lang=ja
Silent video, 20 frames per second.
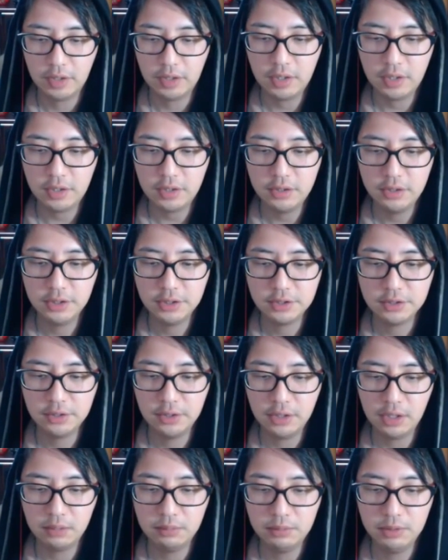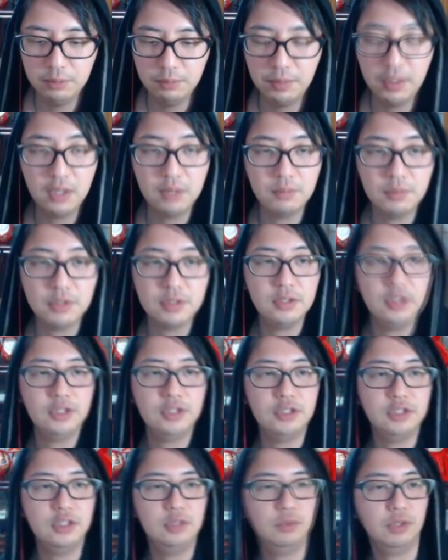ああ、いいですね。闇いっぱいあります
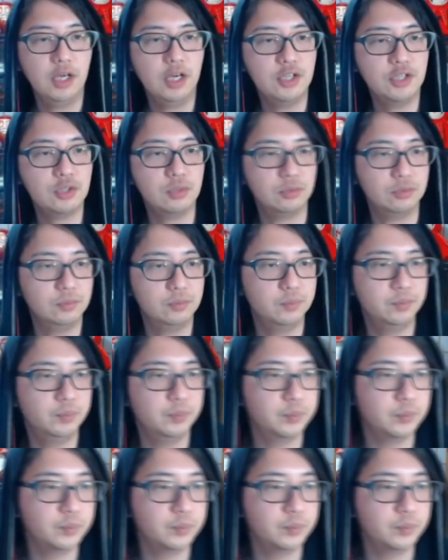ね。次も大丈夫。